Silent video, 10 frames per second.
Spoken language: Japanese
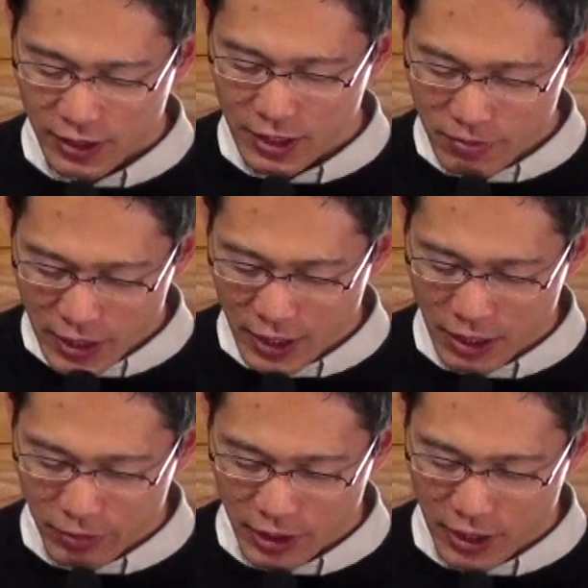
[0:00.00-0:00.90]
今
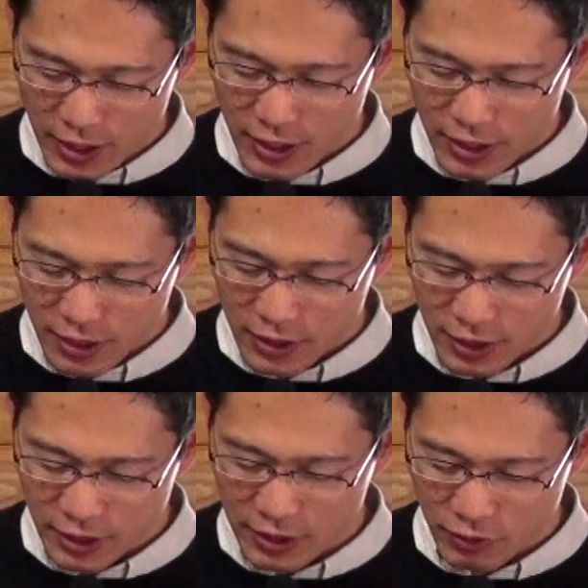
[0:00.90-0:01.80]
神が
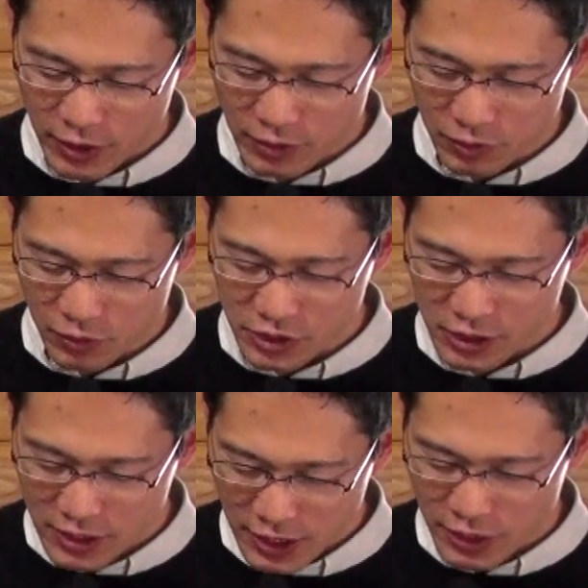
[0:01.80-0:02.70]
語っておられることを
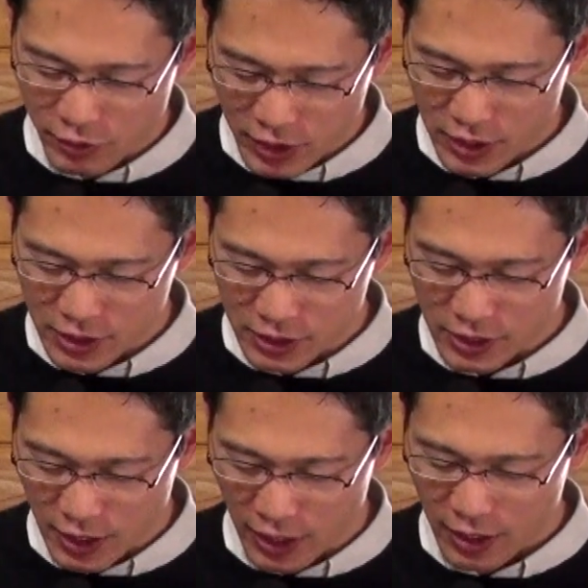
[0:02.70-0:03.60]
しっかりとキャッチし
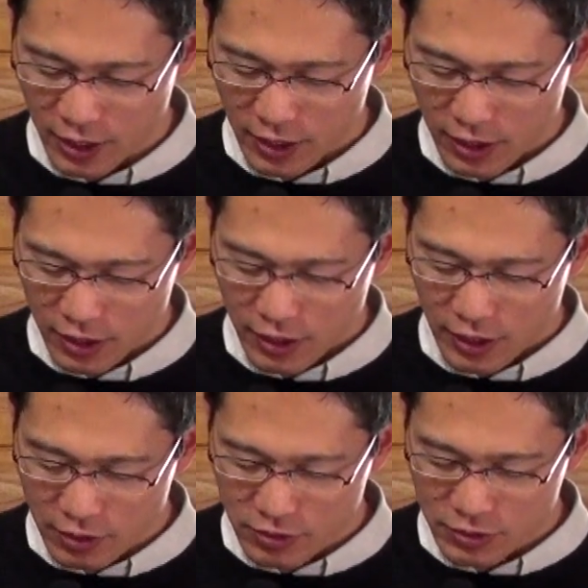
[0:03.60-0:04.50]
て
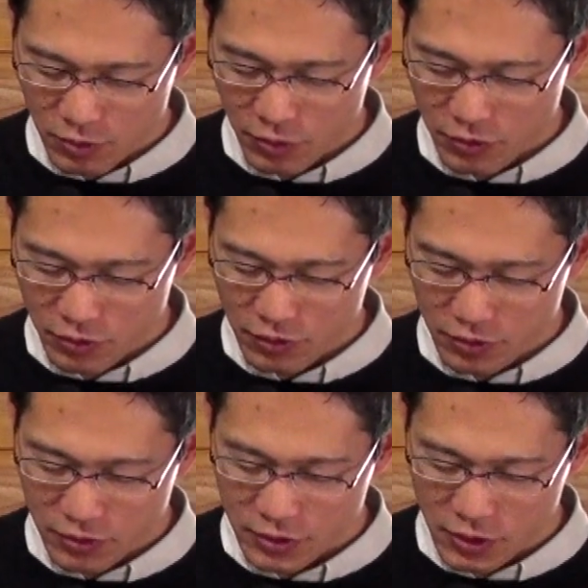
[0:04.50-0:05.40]
いくそういう
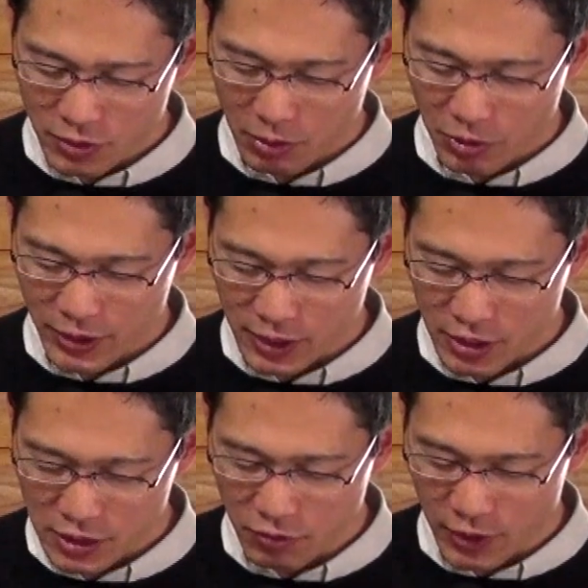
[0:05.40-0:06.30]
強さも私
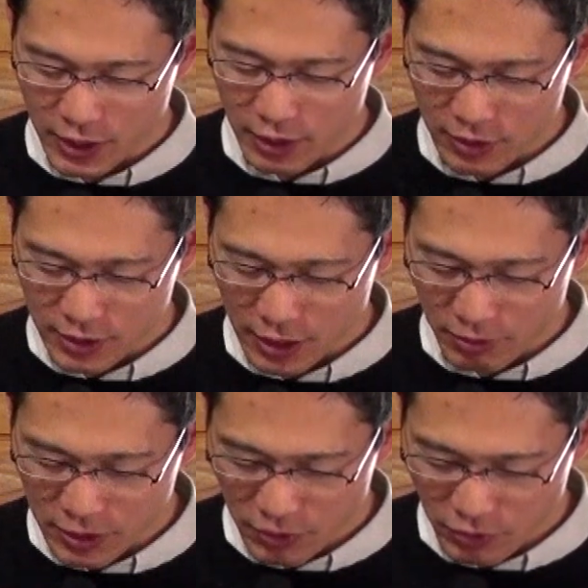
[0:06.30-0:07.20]
たちにお与えください
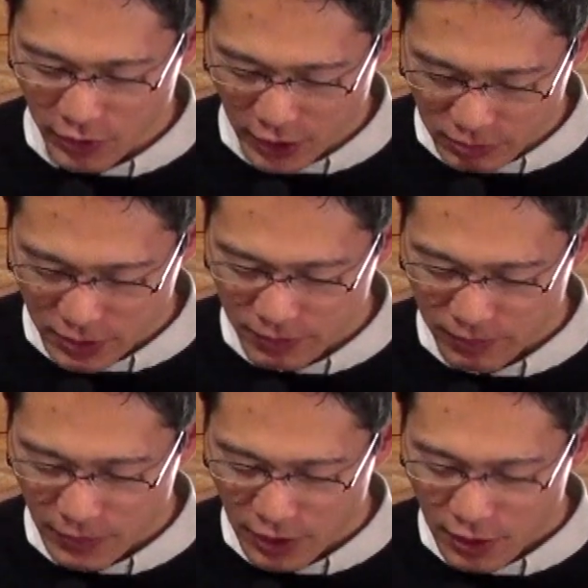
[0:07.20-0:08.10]
ますようにお願いします
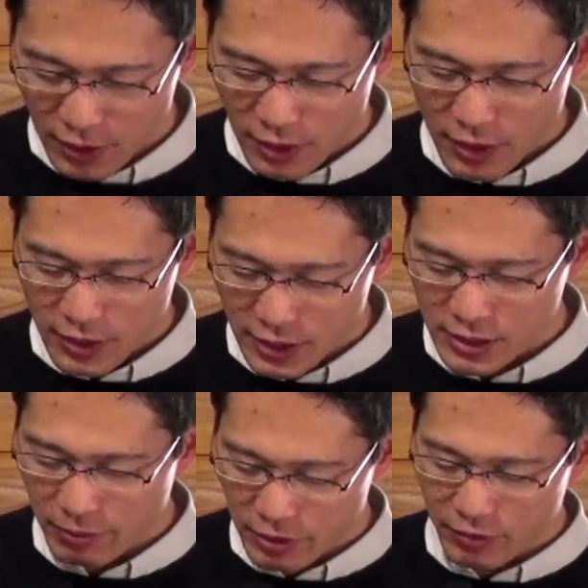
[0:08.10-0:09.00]
イエス
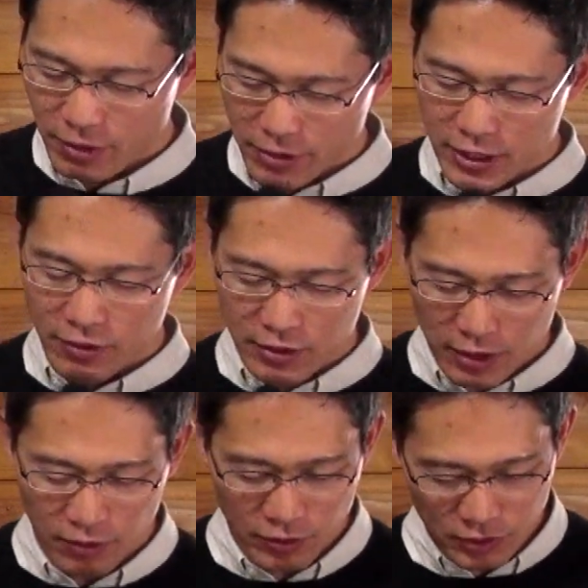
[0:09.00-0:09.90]
様のお名前によっ
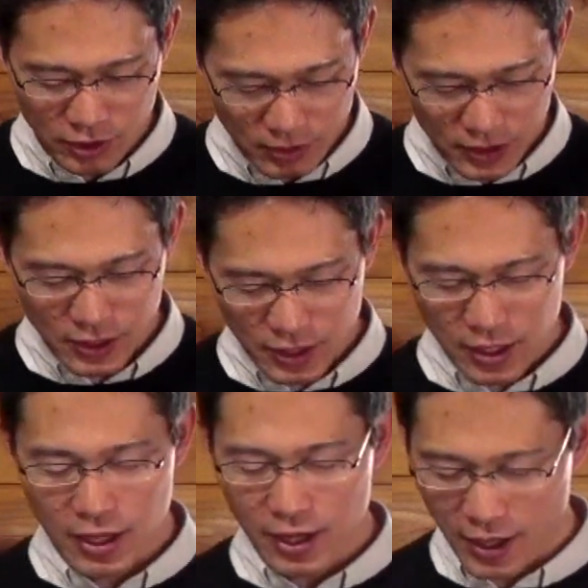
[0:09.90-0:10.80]
てお祈りします
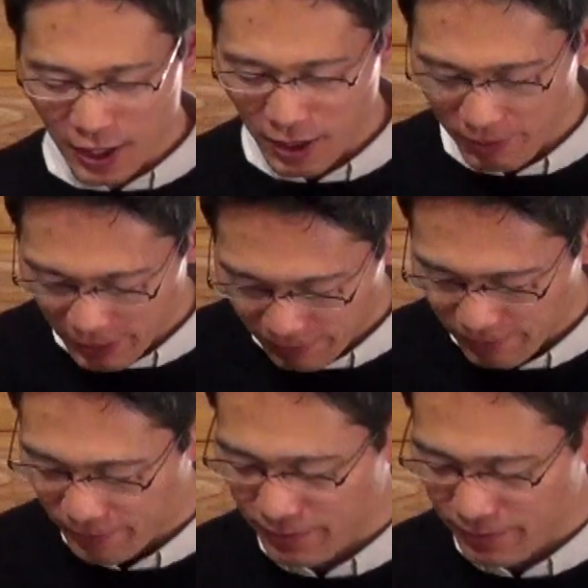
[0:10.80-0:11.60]
アーメン